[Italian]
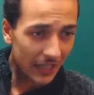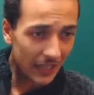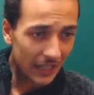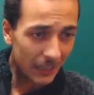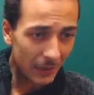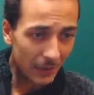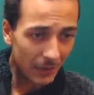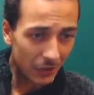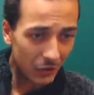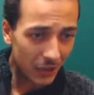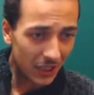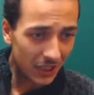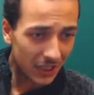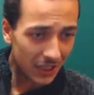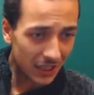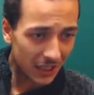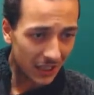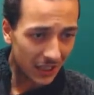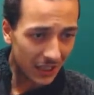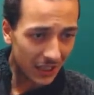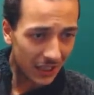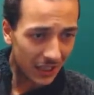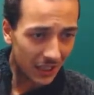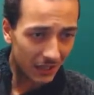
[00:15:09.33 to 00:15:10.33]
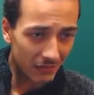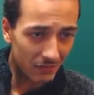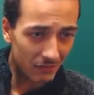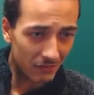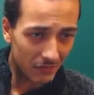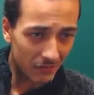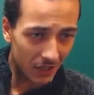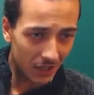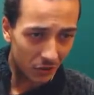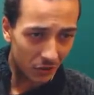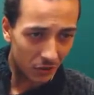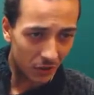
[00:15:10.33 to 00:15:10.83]
Ma altri predoni da
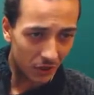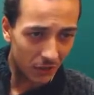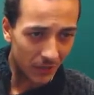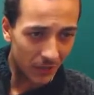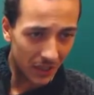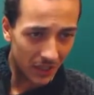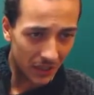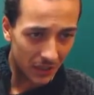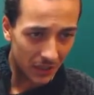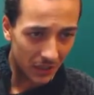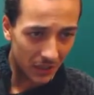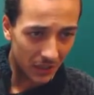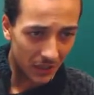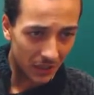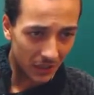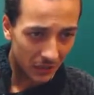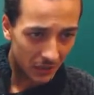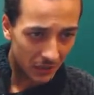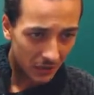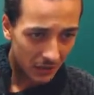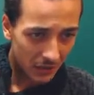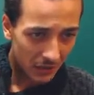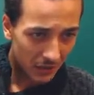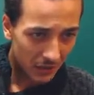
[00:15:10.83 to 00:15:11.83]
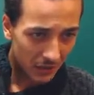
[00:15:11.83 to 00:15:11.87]
scannare non te ne sono rimasti.